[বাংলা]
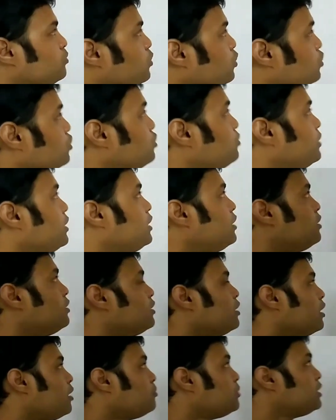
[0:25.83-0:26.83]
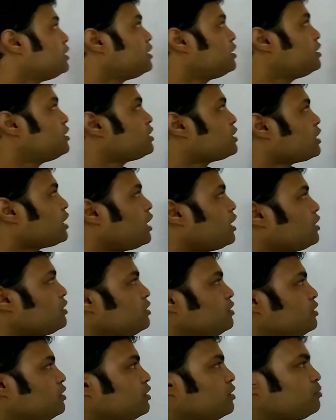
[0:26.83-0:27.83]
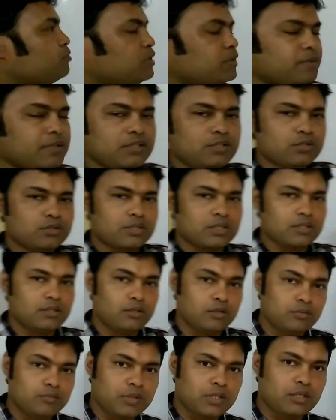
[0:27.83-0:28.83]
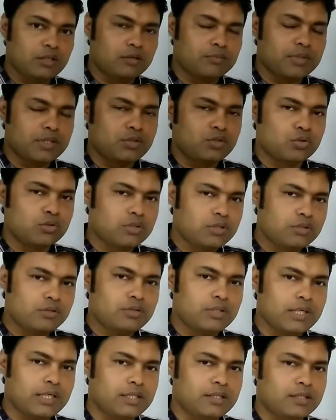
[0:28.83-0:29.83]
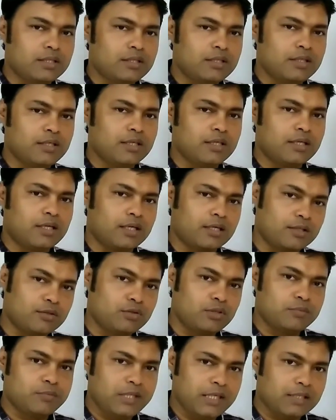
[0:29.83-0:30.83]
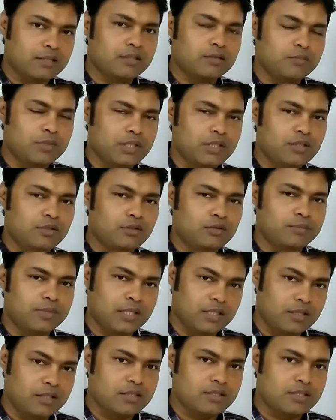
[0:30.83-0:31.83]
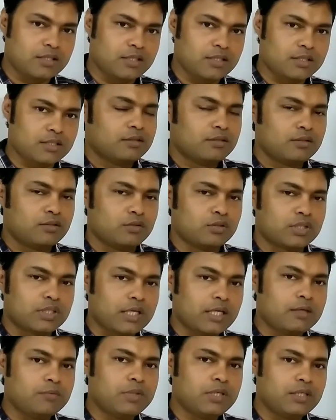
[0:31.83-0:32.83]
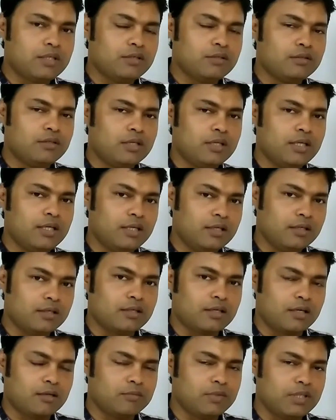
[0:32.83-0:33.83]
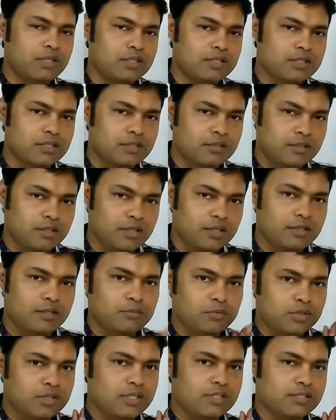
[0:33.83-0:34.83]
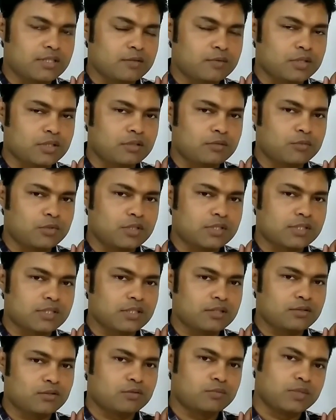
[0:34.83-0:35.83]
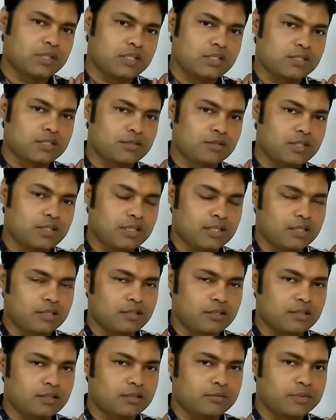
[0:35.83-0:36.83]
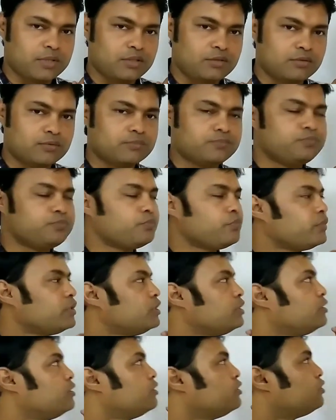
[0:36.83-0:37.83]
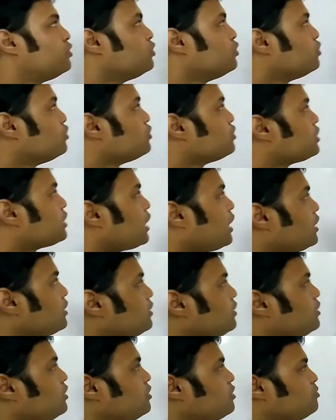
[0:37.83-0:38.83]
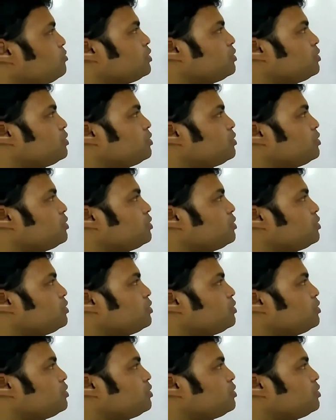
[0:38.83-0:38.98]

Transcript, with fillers: প্রথমে আমরা দেখি সাত দ্বারা বিভাজ্যতার নিয়ম কি হবে যদিও এইটা নিয়ে এর আগেও আমি একটা ভিডিও বানিয়েছি তো সেই ভিডিওর লিঙ্ক আমি নিচে দিয়ে দেবো ডিসক্রিপশান বক্সে তোমরা ইচ্ছা হলে দেখে নিতে পারো তো সাত দ্বারা